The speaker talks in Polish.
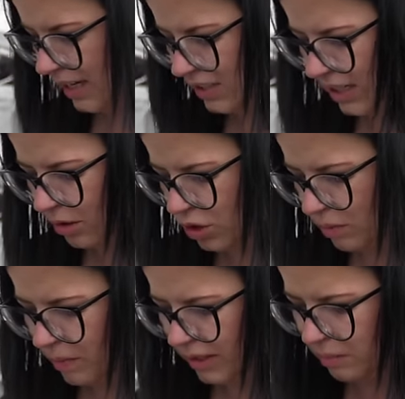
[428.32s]
znać. Ja u
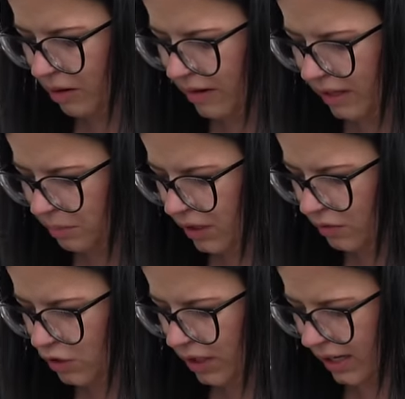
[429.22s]
siebie będę miała je
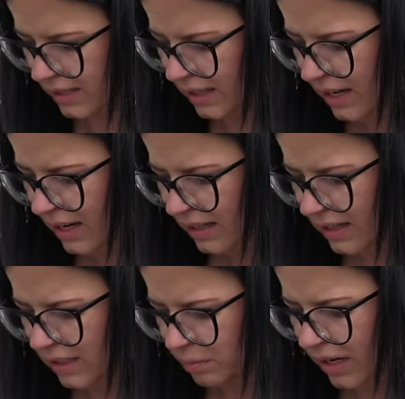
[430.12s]
pierwszy raz.
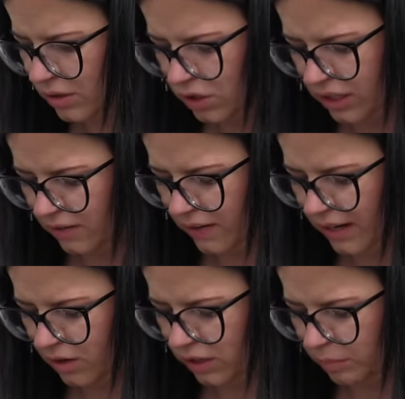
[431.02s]
Jestem bardzo ciekawa,
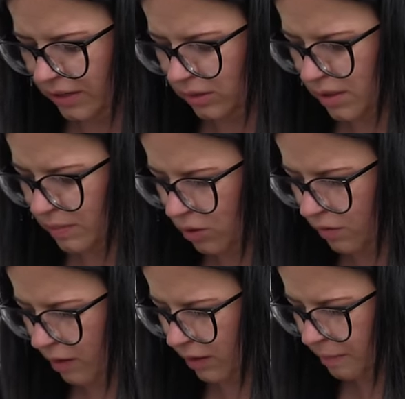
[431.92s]
jak one będą
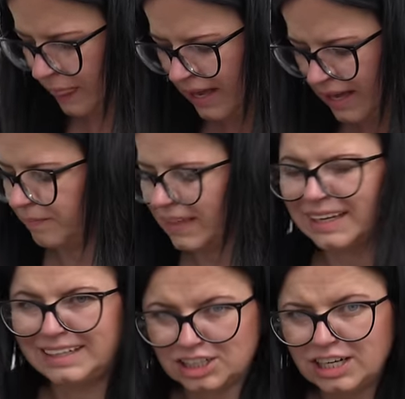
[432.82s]
smakowały.
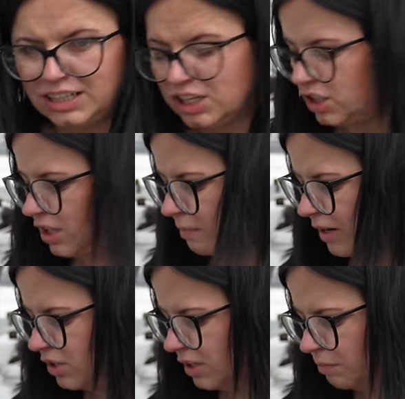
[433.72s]
Jeżeli jeszcze nie
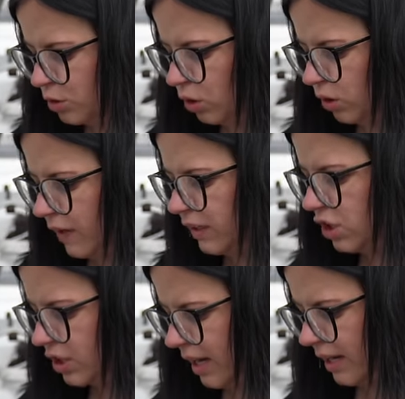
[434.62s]
macie przygotowanej
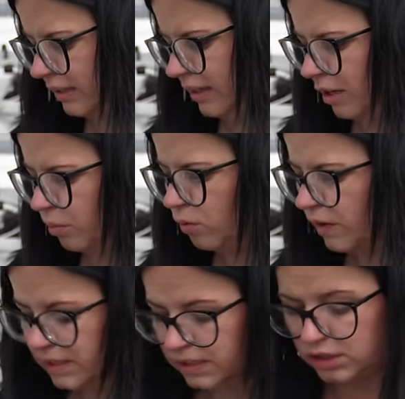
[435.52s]
szklarni, albo u
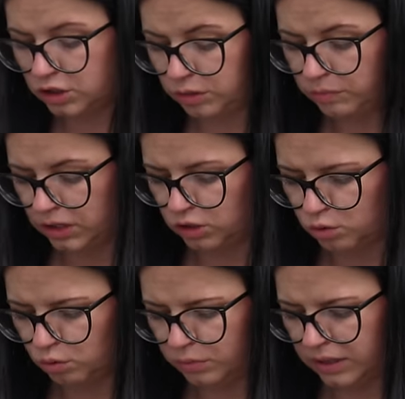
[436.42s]
Was jest zimniej
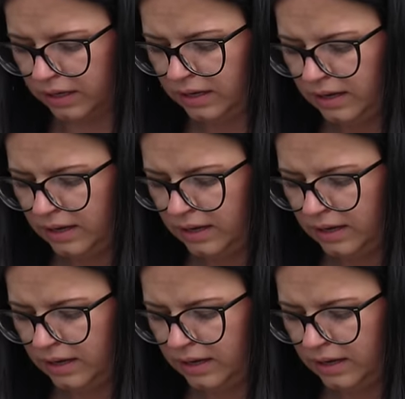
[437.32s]
niż u mnie,